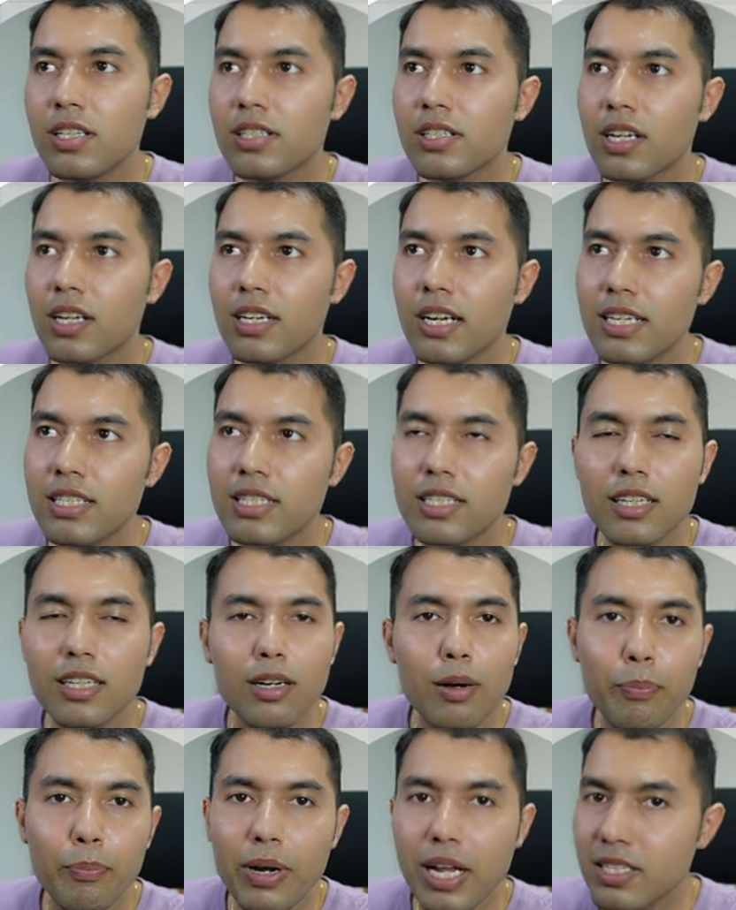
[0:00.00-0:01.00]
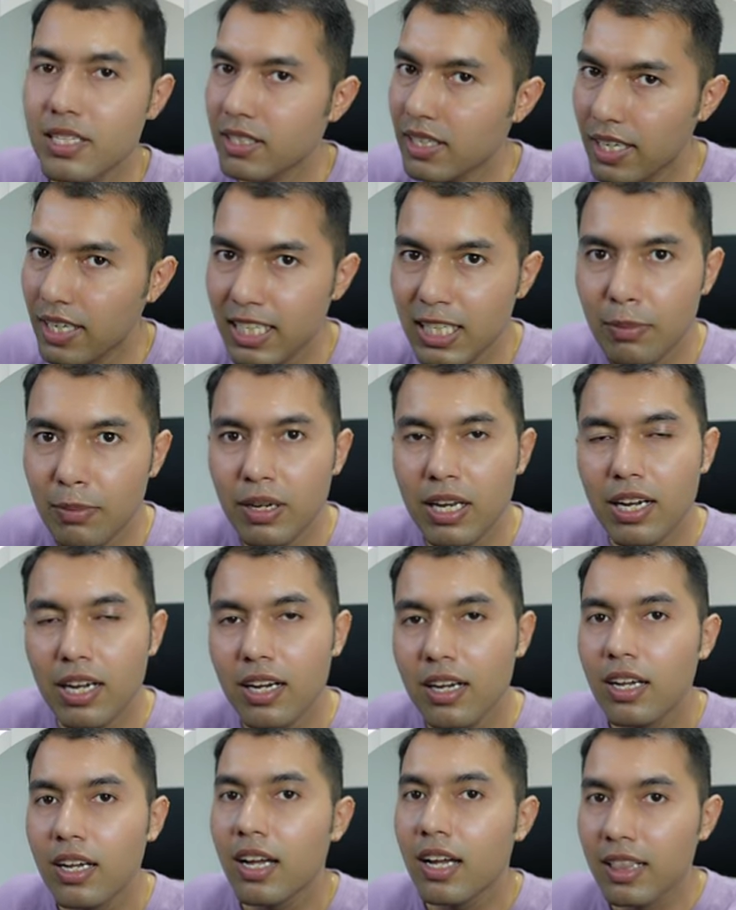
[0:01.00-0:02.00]
रहा है इससे कम प्राइस कहीं नहीं मिलेगा
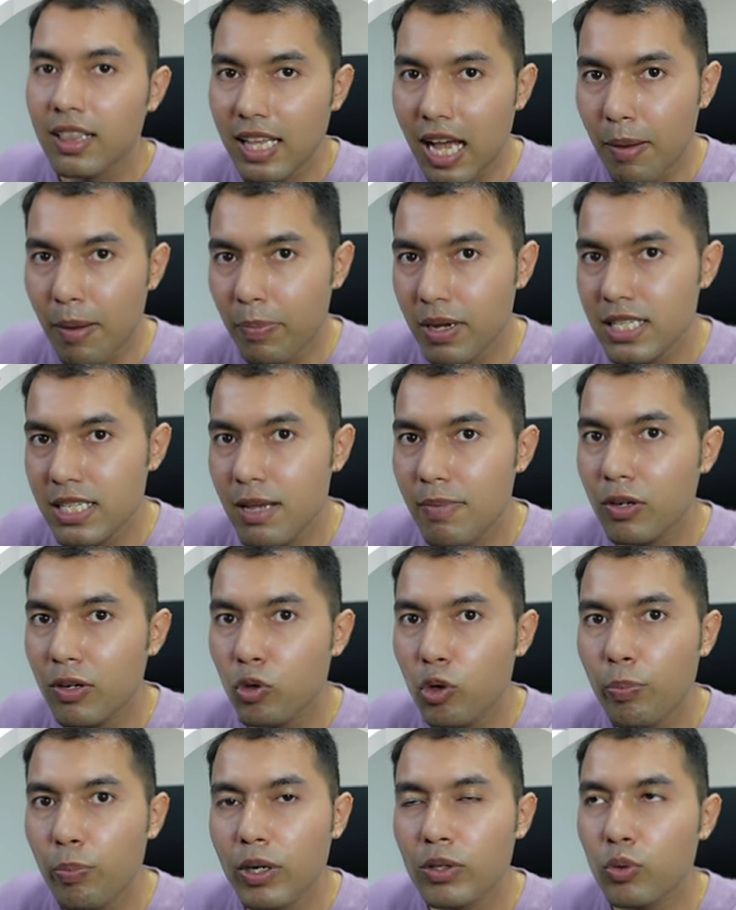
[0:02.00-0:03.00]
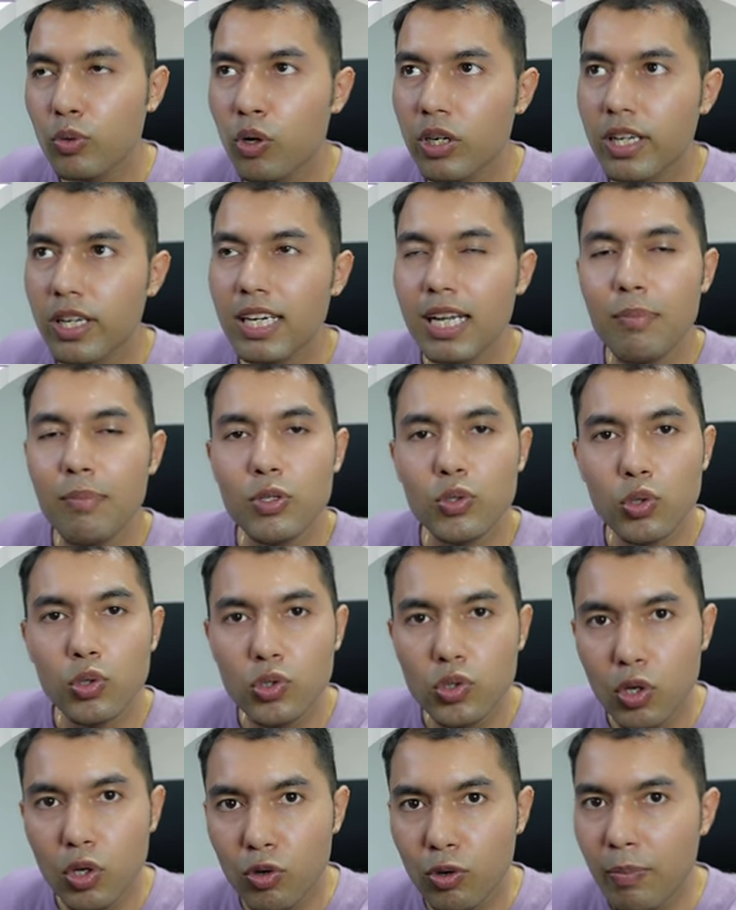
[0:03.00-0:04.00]
थापा सेवन कूपन कोड करके आप इसको
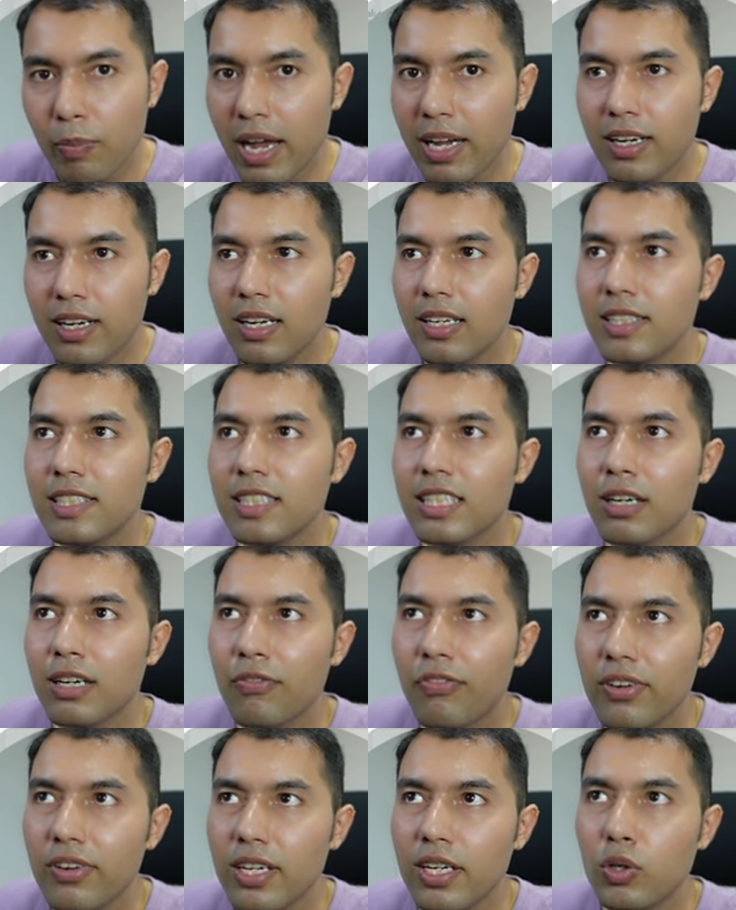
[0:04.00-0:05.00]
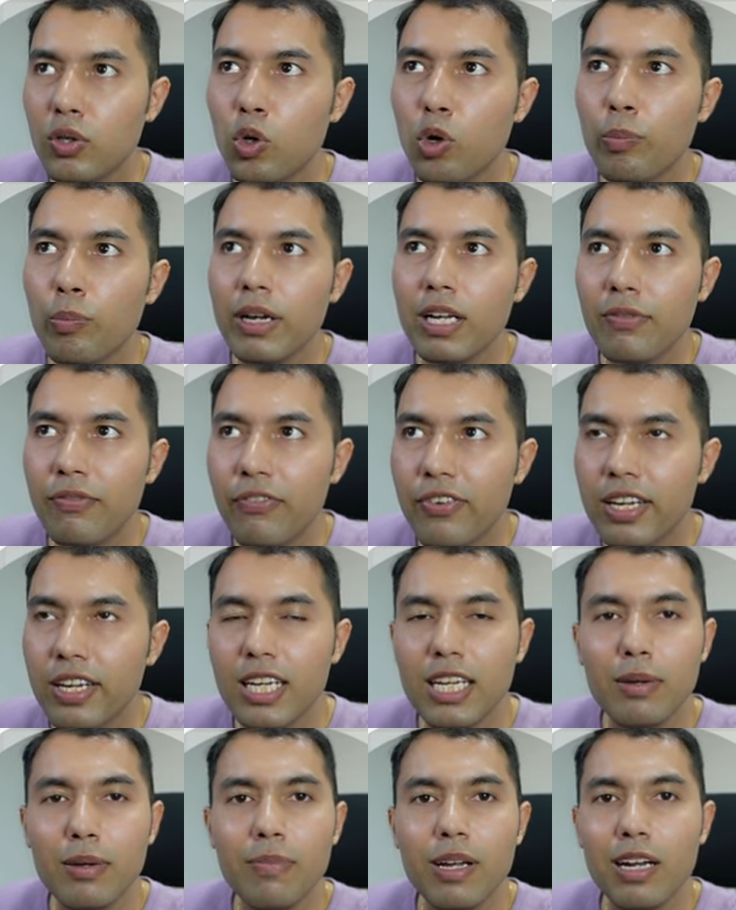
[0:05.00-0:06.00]
जरूर बाय कर लीजिएगा फ्री डोमेन फ्री
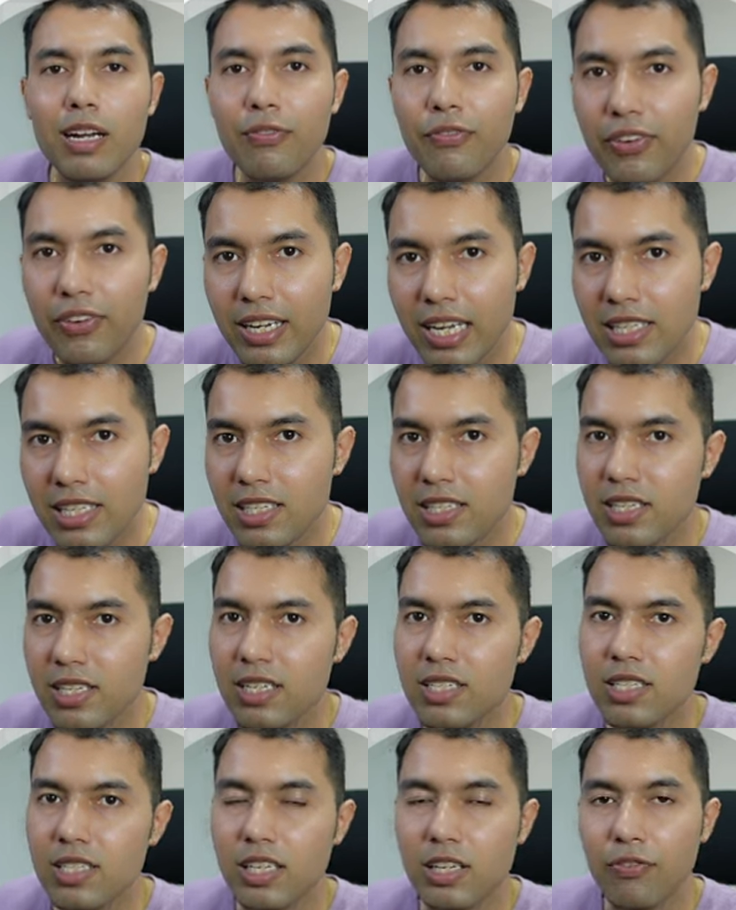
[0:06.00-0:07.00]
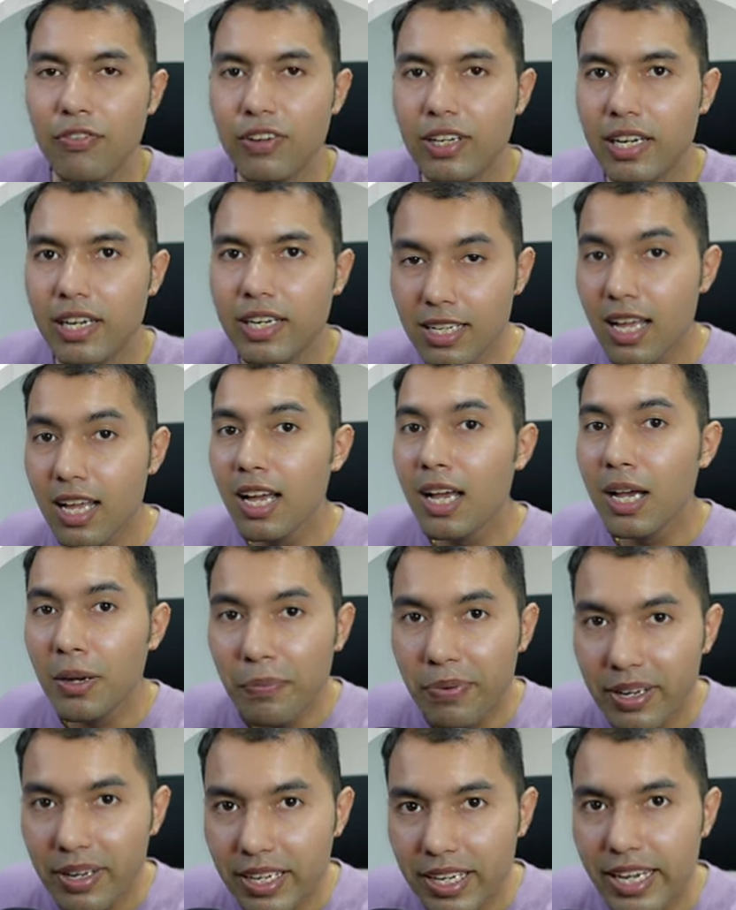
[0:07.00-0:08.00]
ईमेल फ्री एसएसएल सर्टिफिकेट
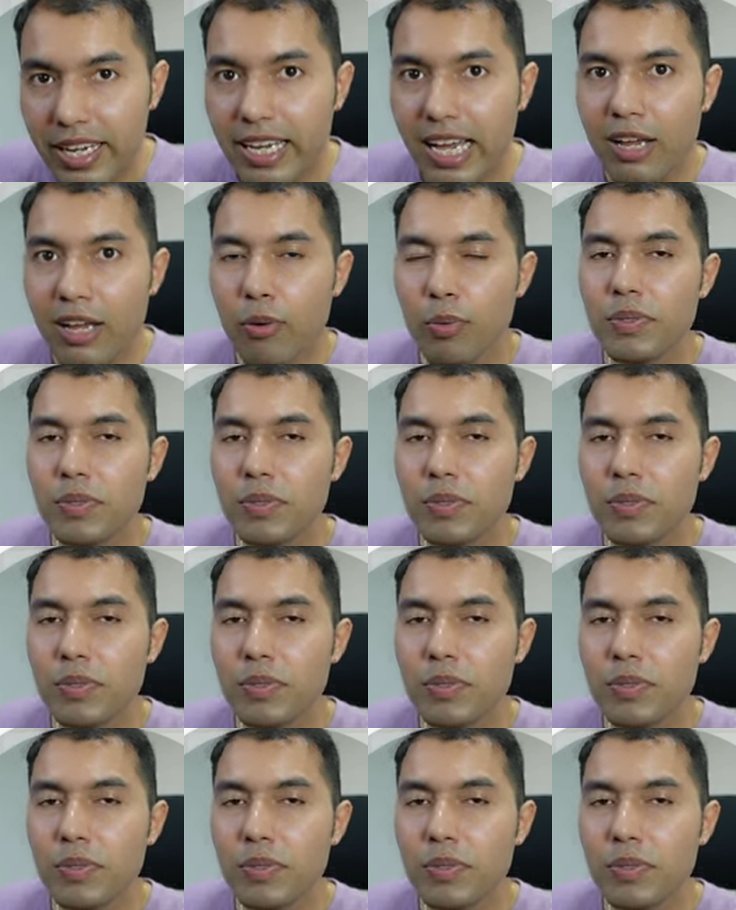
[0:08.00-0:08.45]
फ्री एआई वेबसाइट